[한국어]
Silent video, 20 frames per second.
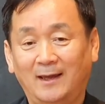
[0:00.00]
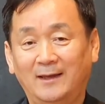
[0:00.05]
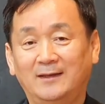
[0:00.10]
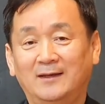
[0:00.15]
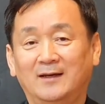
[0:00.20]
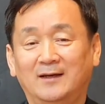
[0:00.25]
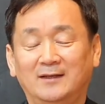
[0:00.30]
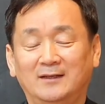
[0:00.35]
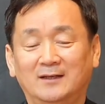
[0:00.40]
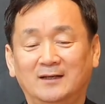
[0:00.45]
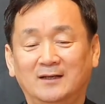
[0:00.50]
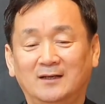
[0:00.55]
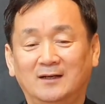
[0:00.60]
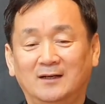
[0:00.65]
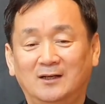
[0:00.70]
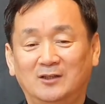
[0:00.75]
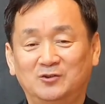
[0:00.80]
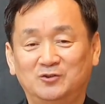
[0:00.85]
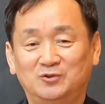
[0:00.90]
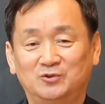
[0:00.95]
AI가
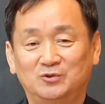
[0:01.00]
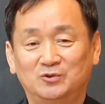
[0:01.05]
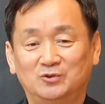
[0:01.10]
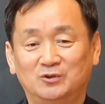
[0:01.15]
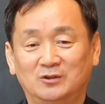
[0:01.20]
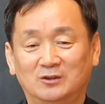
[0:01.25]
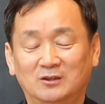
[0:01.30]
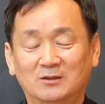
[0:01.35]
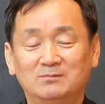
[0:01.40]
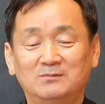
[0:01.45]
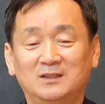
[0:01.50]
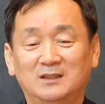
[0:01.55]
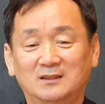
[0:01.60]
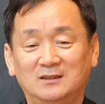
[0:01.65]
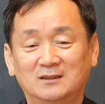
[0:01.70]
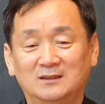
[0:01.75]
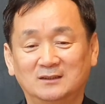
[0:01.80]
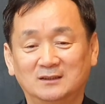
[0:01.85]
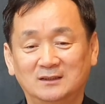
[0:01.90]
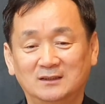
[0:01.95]
할 수
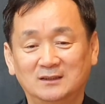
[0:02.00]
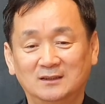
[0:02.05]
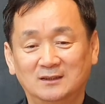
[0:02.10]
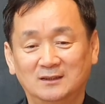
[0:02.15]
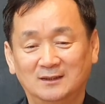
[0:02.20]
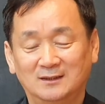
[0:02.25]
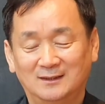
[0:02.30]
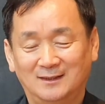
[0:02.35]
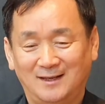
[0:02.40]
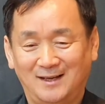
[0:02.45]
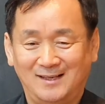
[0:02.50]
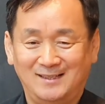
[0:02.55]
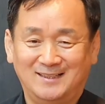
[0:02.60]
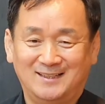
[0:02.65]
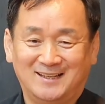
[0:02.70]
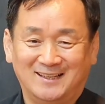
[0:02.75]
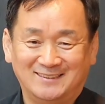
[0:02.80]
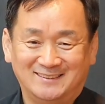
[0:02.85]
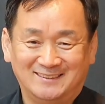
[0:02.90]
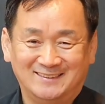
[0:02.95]
없다는 것이
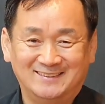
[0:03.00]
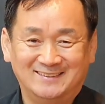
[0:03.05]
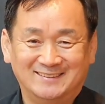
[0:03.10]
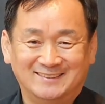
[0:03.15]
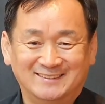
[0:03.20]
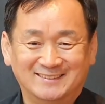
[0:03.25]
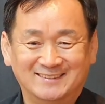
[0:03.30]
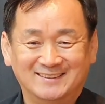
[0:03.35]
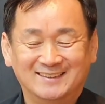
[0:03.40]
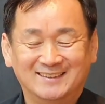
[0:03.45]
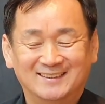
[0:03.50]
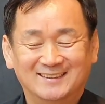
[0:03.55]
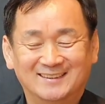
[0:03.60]
아직까지는